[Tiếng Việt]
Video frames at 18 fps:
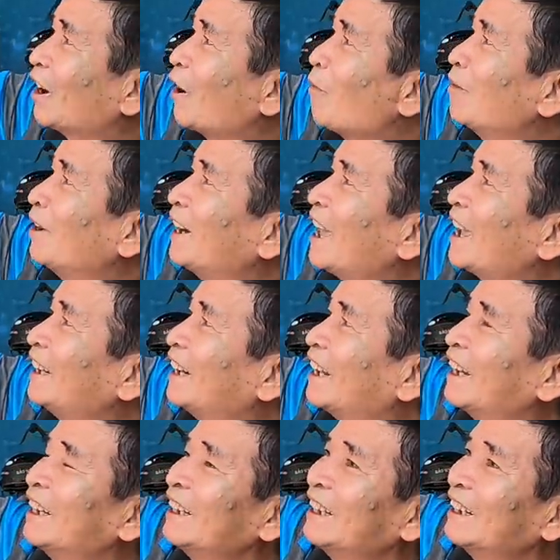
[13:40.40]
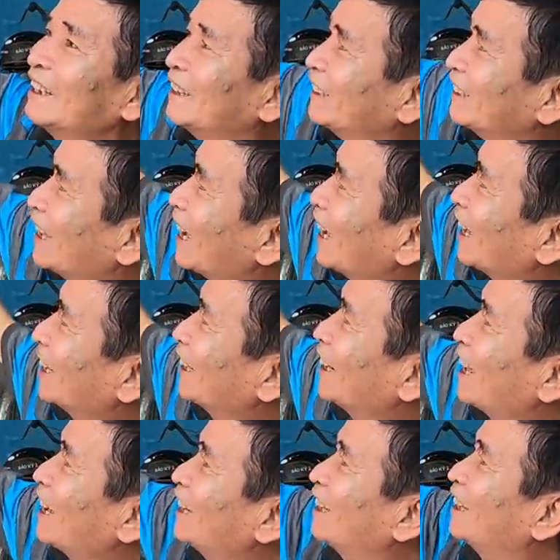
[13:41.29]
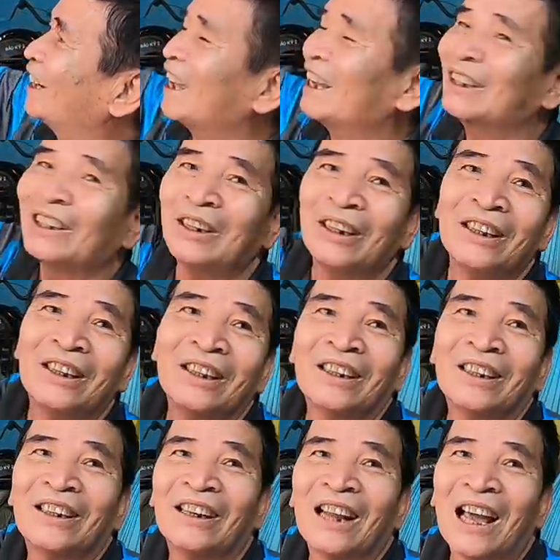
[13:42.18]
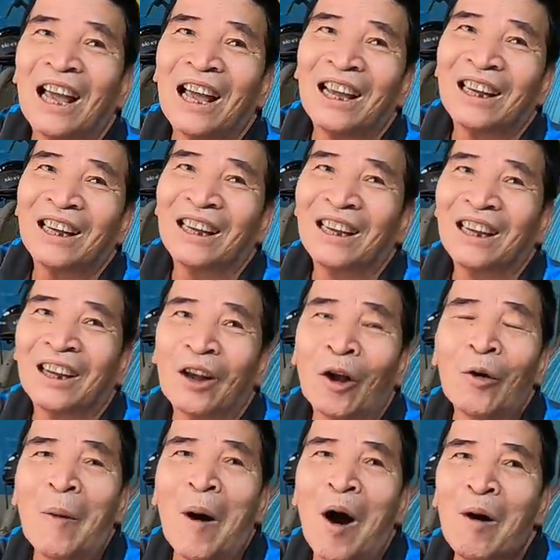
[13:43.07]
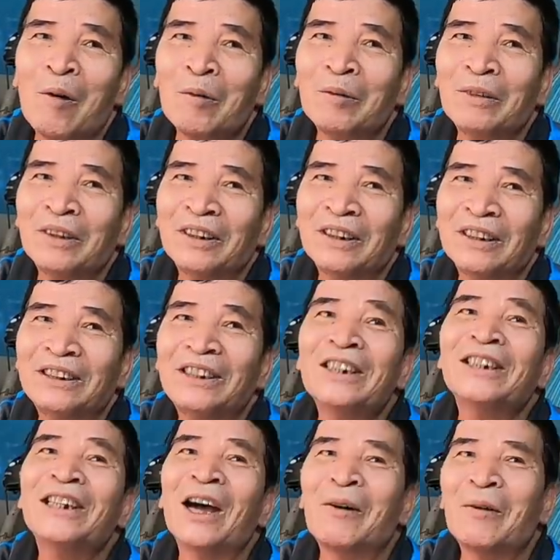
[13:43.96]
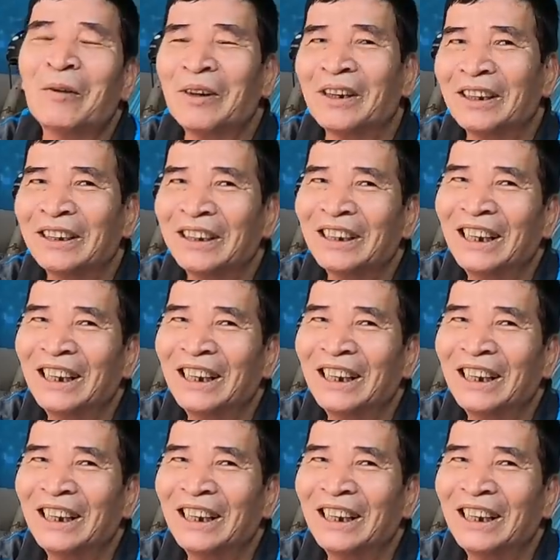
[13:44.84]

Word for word: cũng ở đây nè dạ. à, đây đây là à, lộ bộ rước dâu đó